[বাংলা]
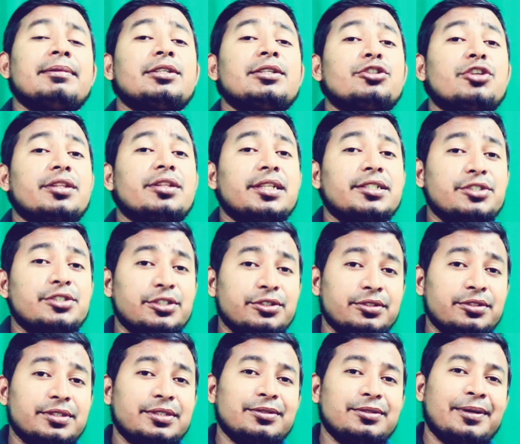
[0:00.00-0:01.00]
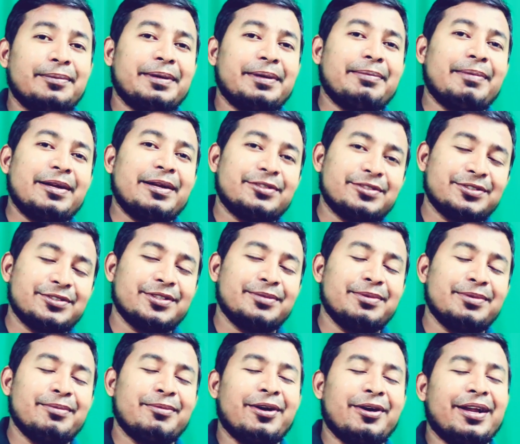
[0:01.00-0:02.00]
আমাদের সন্তান সন্ততিও আমরা মানুষ
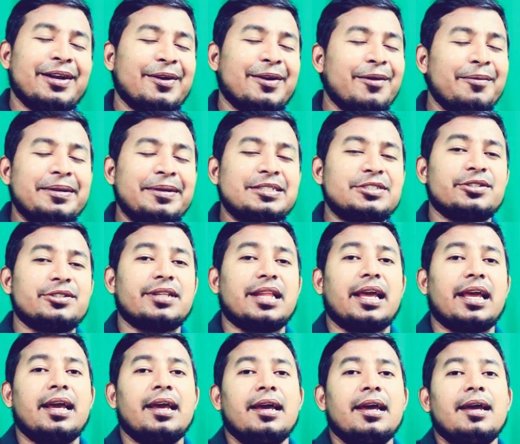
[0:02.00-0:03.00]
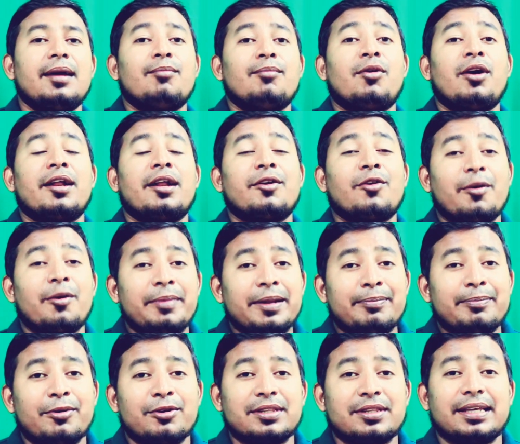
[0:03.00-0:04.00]
করব মহান রবের জন্য মহান
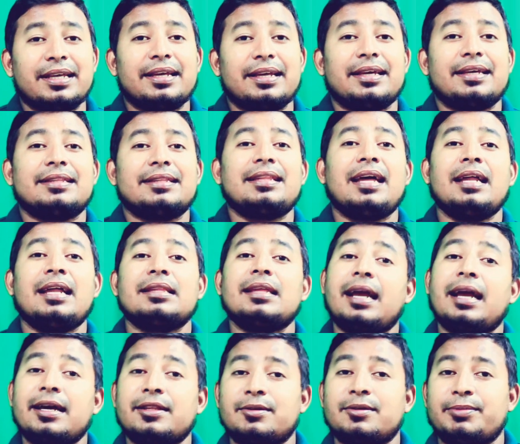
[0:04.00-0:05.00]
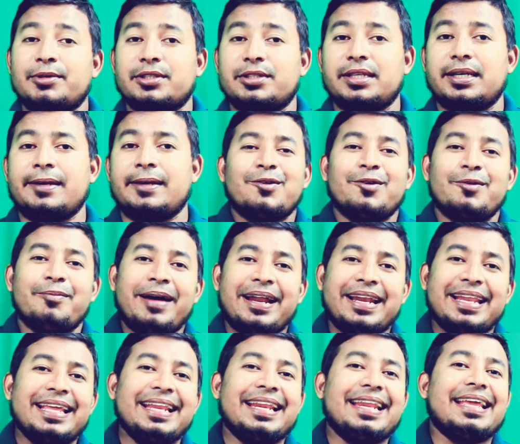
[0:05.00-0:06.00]
রবের পথে তার দেখানো পথে
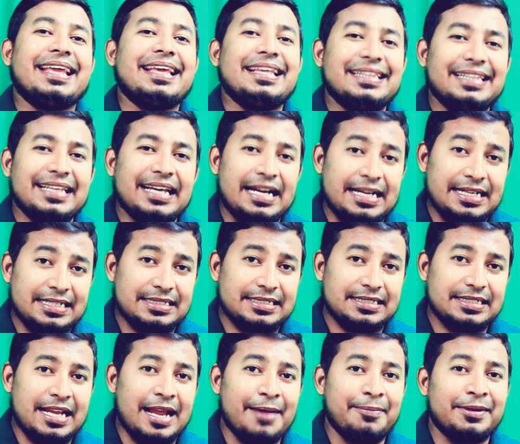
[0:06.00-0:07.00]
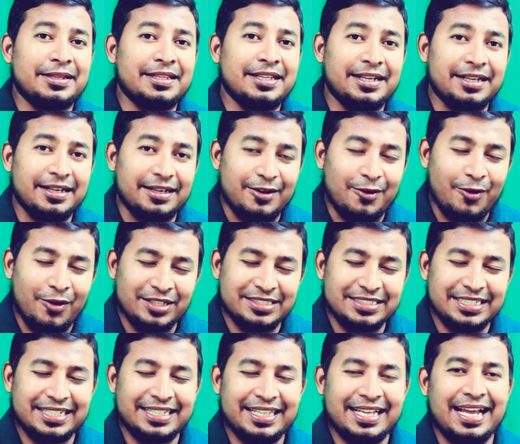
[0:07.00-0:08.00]
কুরবানির ইতিহাস আপনাদের
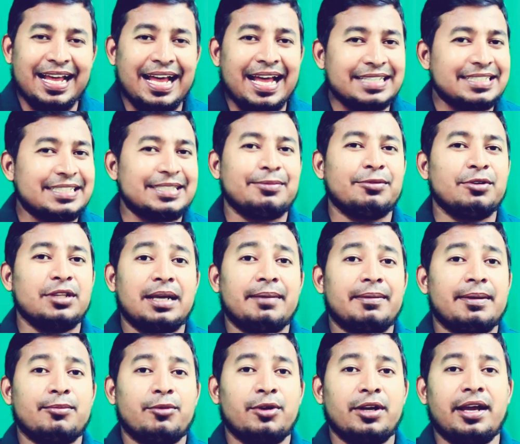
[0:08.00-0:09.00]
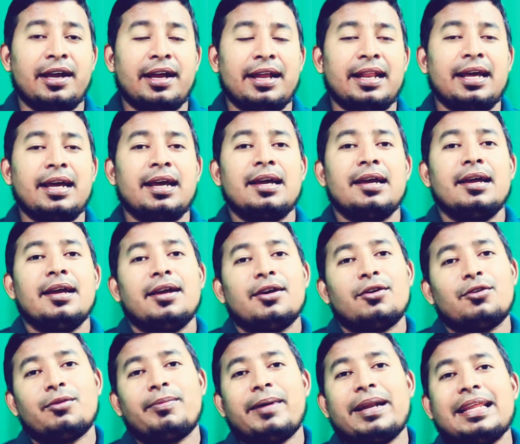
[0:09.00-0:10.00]
অজানা আছে বলে আমার মনে হয় না
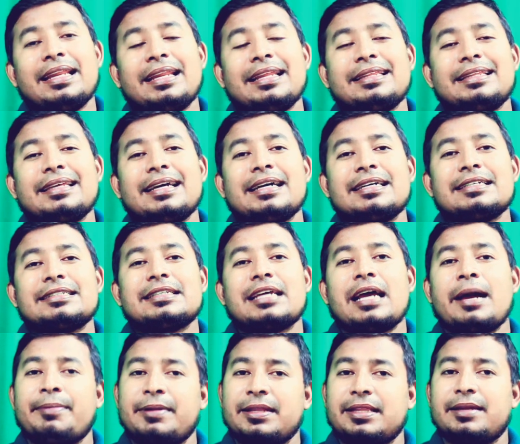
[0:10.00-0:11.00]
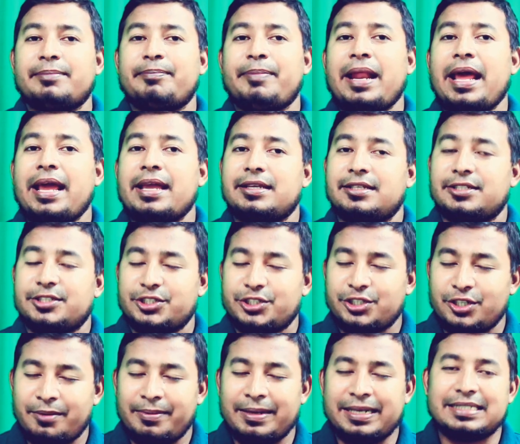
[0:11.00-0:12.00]
কুরবানির ইতিহাস আপনাদের প্রায়
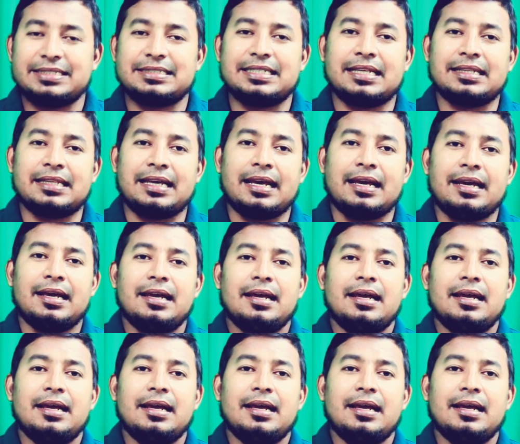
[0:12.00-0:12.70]
সবারই জানা